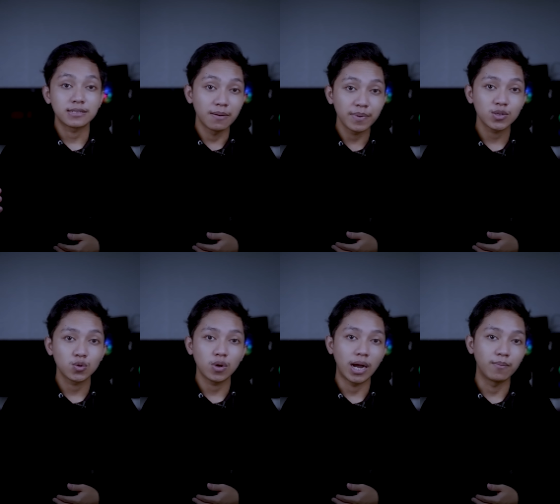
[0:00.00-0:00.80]
Sampai
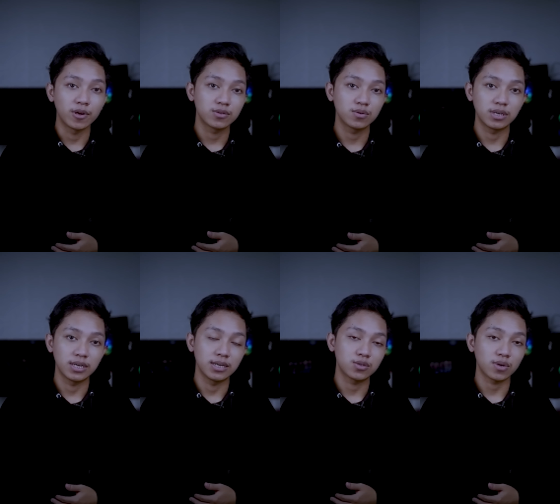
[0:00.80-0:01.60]
tuh Amoy itu
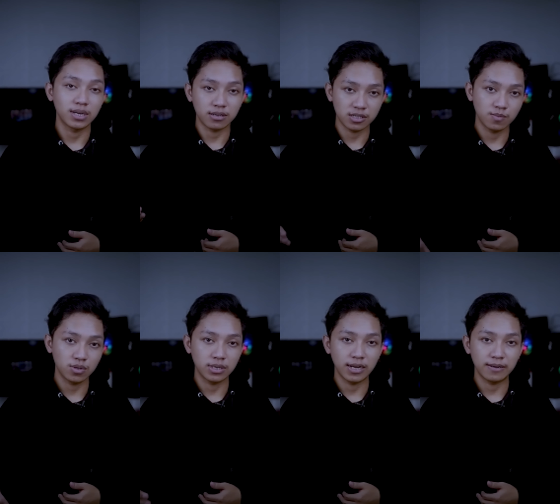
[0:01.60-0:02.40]
di toilet
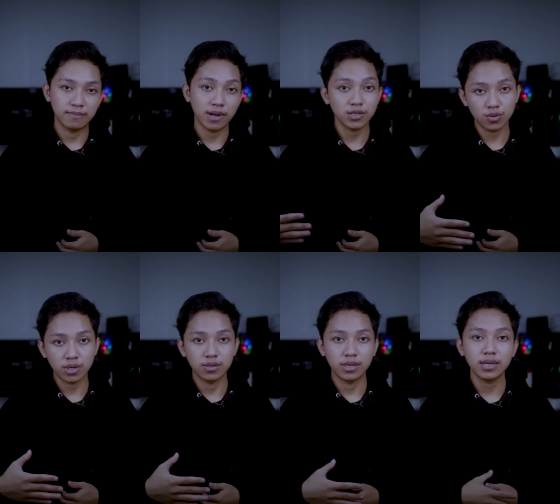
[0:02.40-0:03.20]
tersebut dan
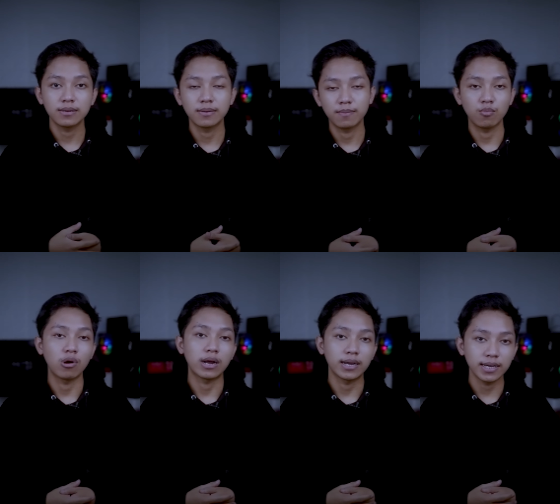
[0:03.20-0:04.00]
masuk gitu ya,
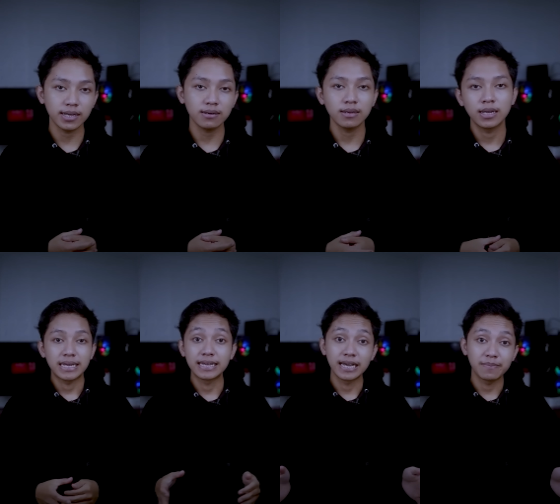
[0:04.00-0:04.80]
buang air,
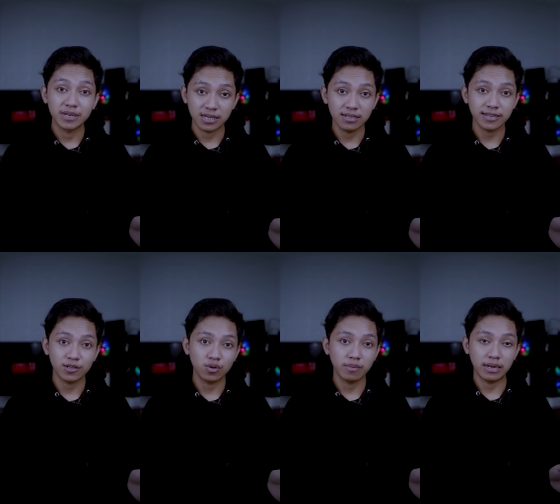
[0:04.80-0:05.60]
hingga hampir
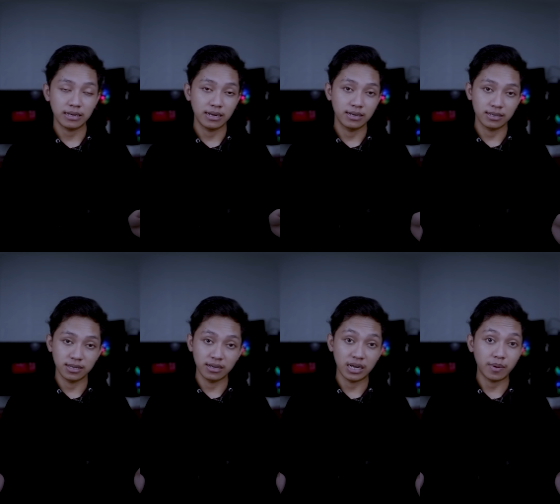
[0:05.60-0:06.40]
selesai itu emang nggak ada
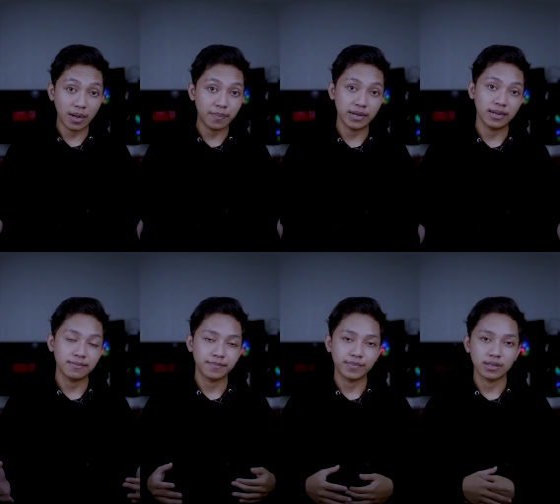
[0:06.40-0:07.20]
kejadian apa-apa ya.
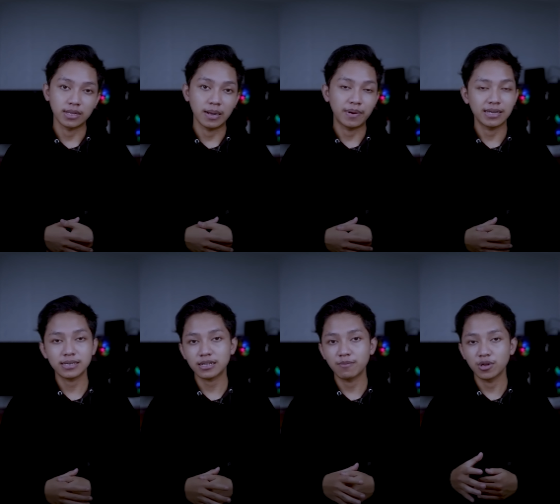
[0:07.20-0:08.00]
Nah, pada
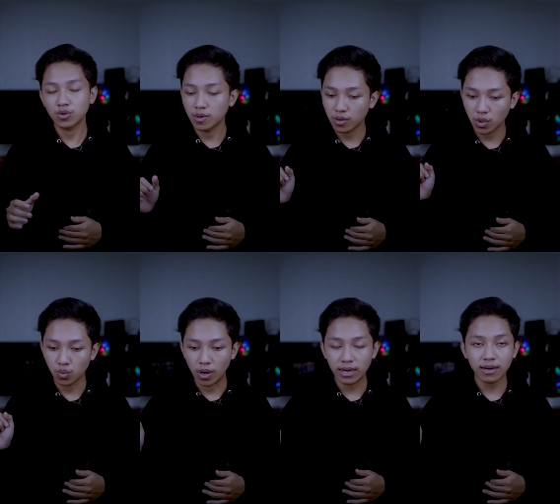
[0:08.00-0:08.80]
saat ama itu mau
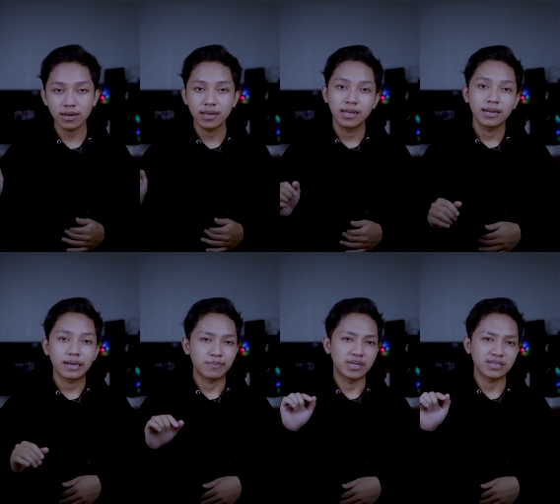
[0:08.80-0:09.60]
keluar,
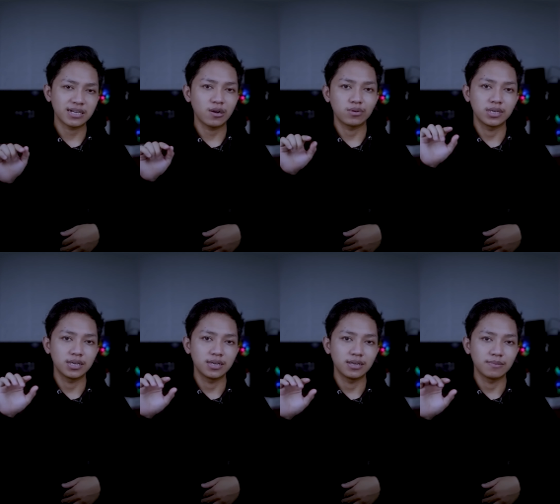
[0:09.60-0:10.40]
biasanya kalau
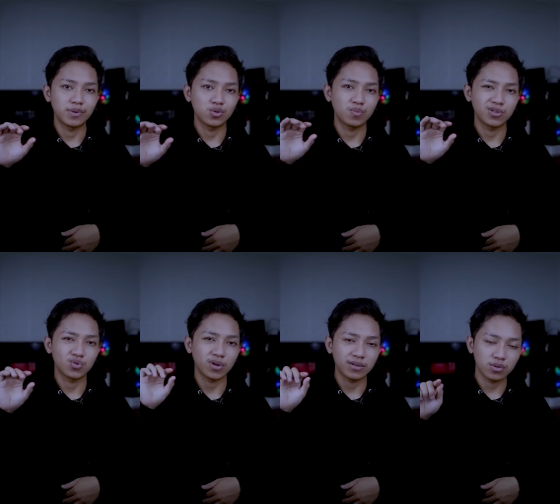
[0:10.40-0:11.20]
di pintu-pintu
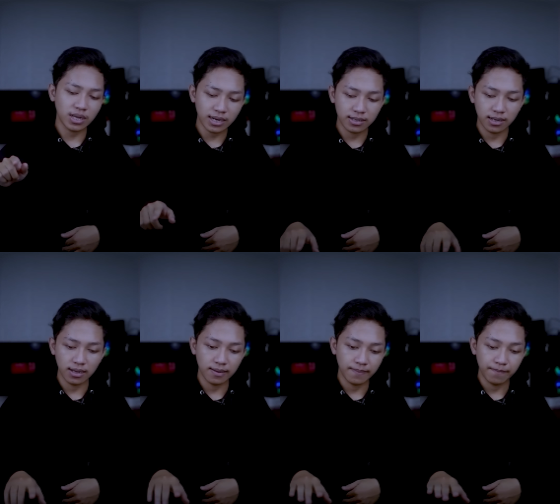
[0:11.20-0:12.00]
toilet itu kan ada